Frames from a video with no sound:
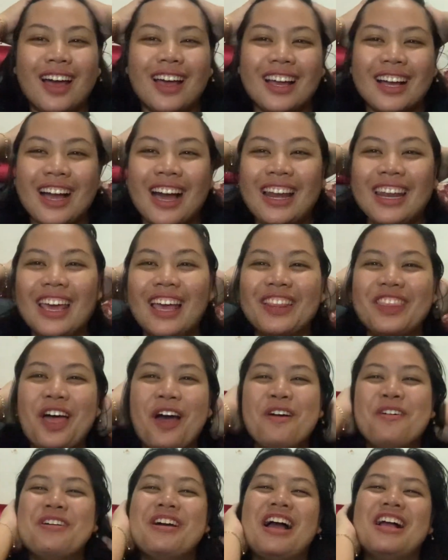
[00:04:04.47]
kalian
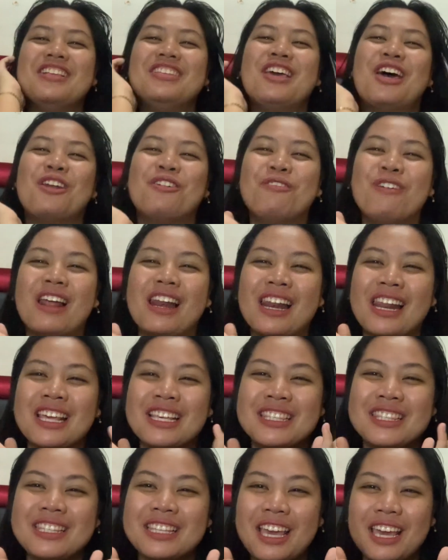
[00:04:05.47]
tahu nggak jadwal
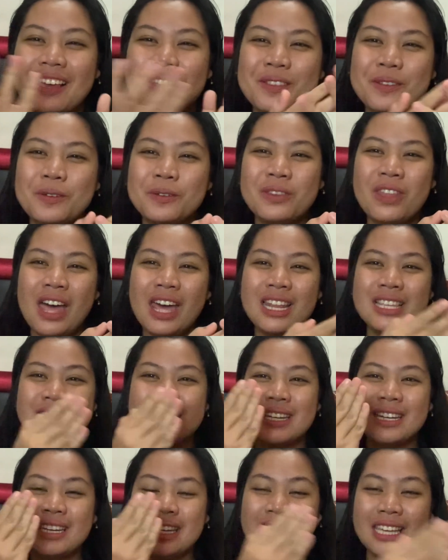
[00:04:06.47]
listnya itu dari
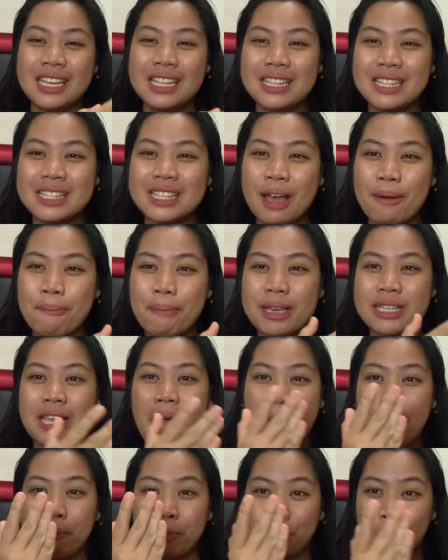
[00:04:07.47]
Senin sampai
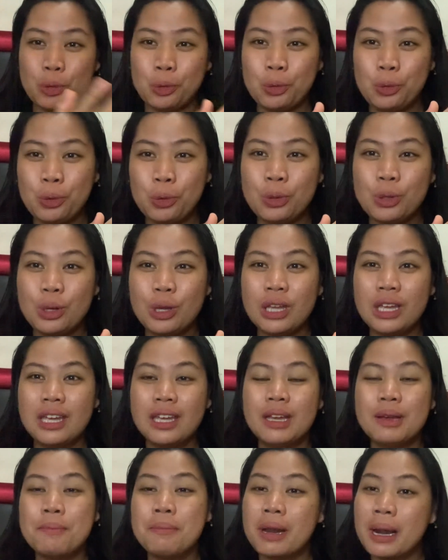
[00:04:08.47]
Sabtu
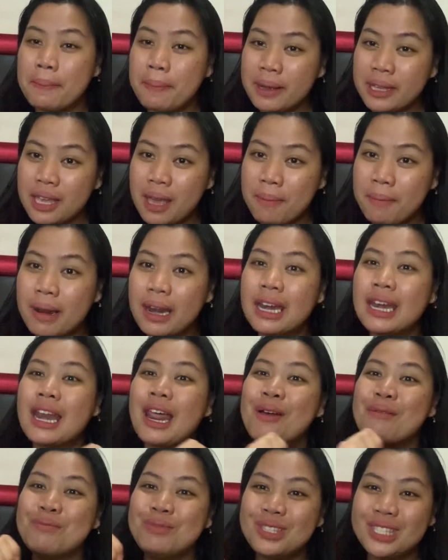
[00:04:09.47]
berapa jam
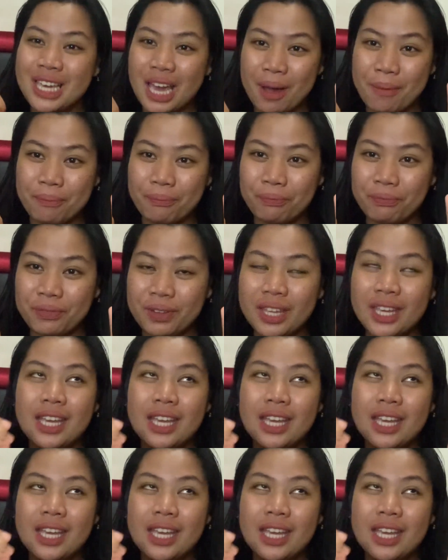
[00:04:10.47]
6 jam